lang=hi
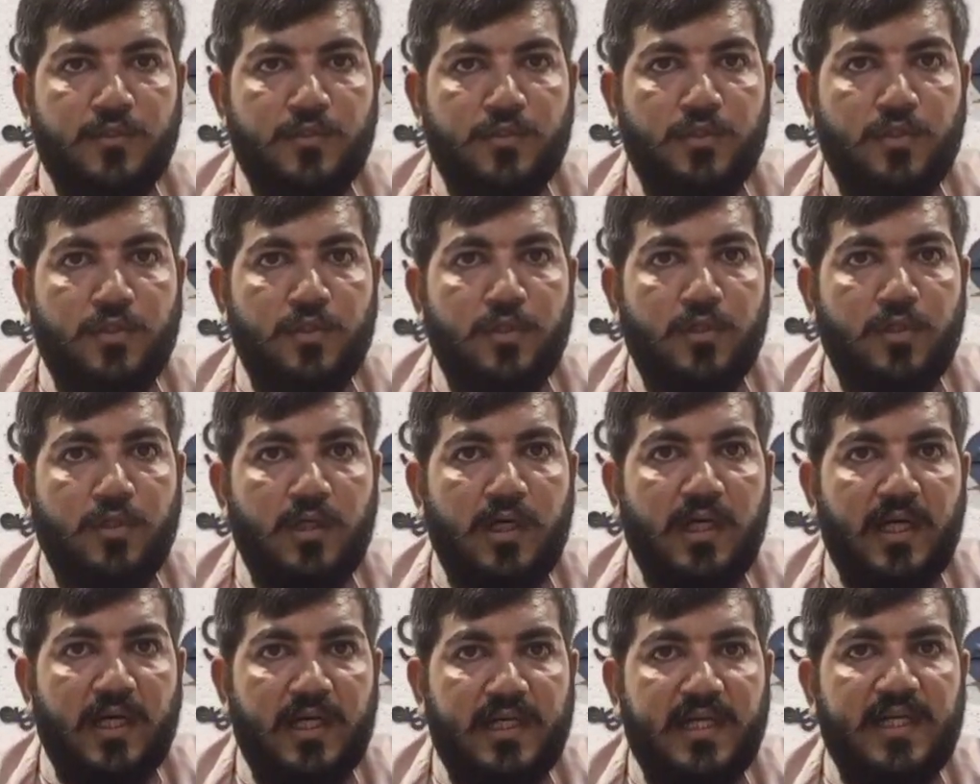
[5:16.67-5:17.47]
सो
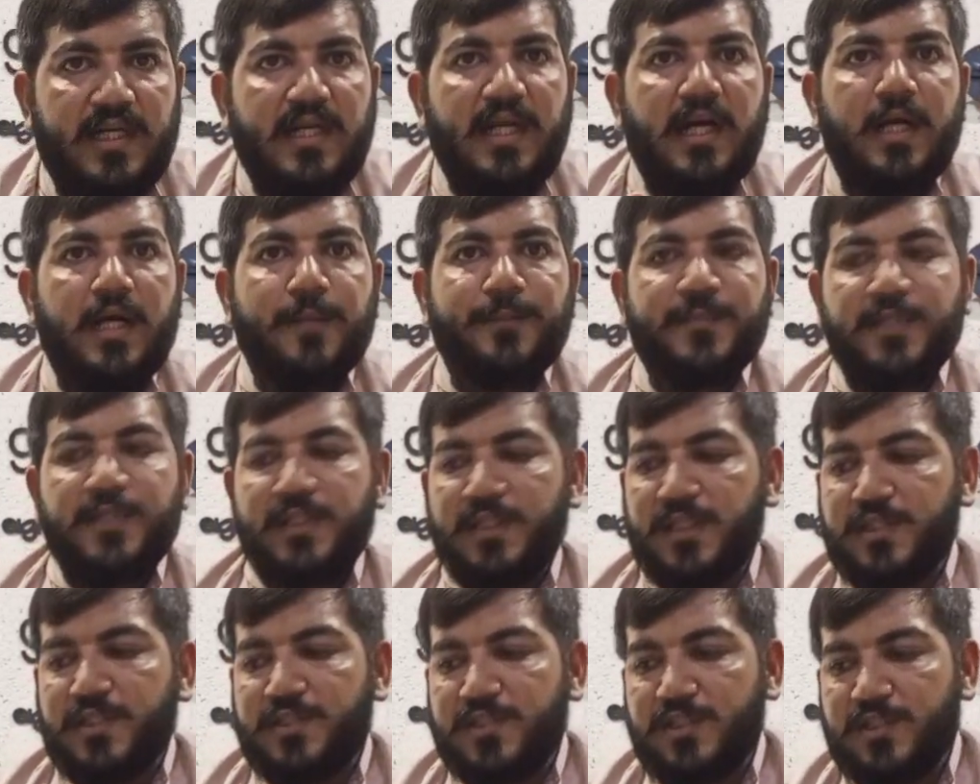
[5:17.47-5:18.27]
so, अगर आपने
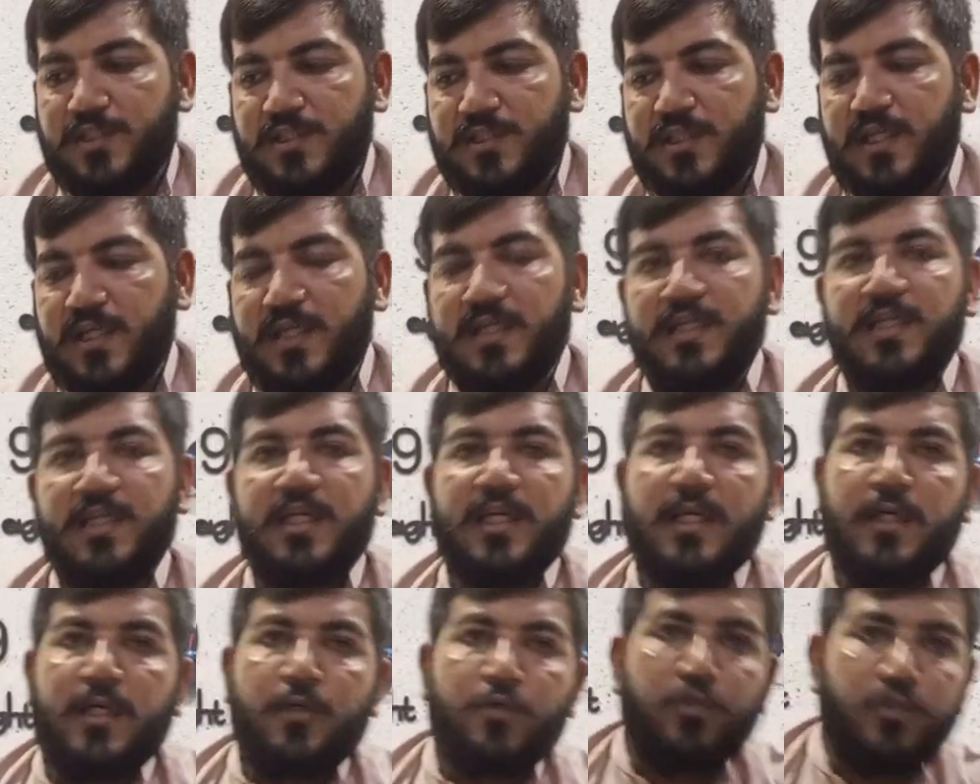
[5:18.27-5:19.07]
ये चीज़ करनी
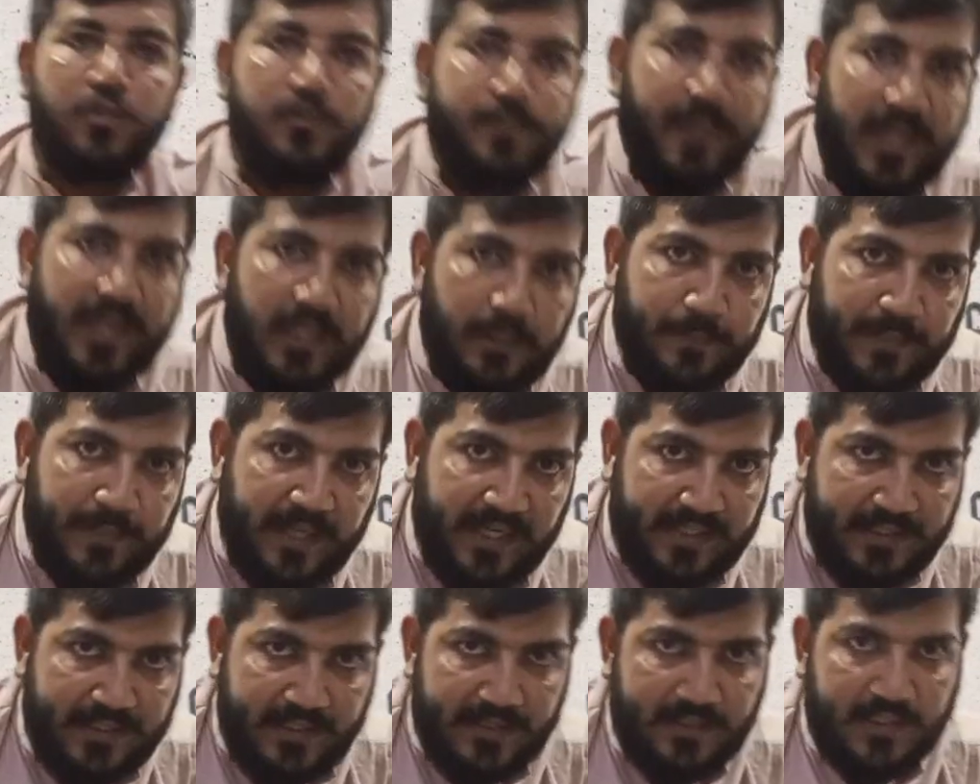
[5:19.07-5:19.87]
है ख़ुद पहले
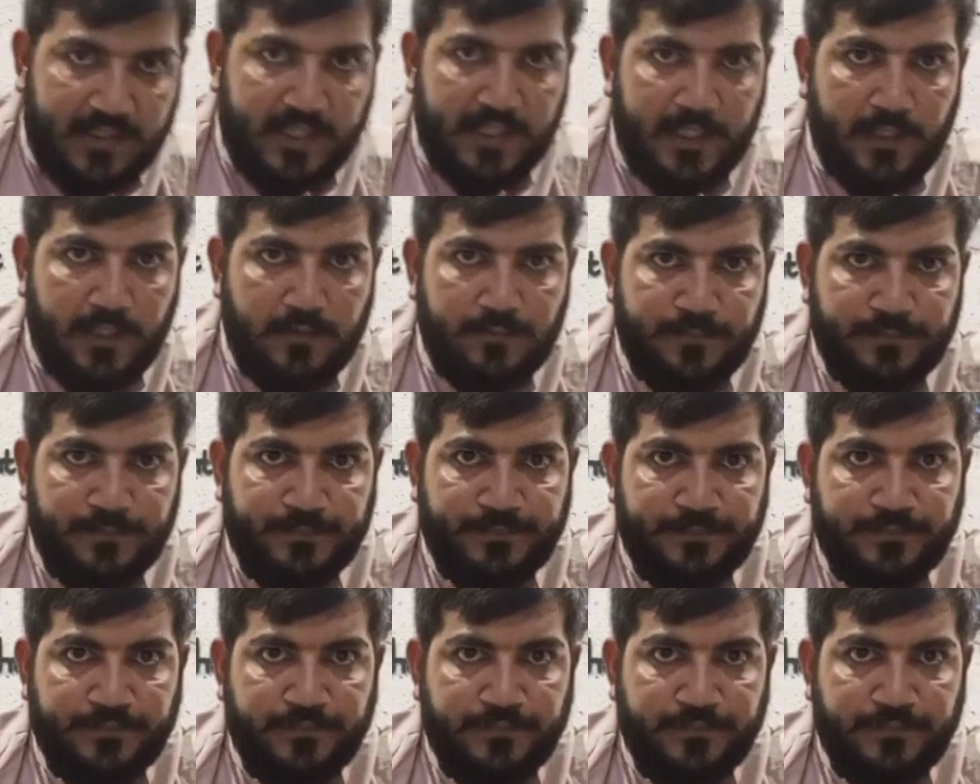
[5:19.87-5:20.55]
प्रैक्टिस करें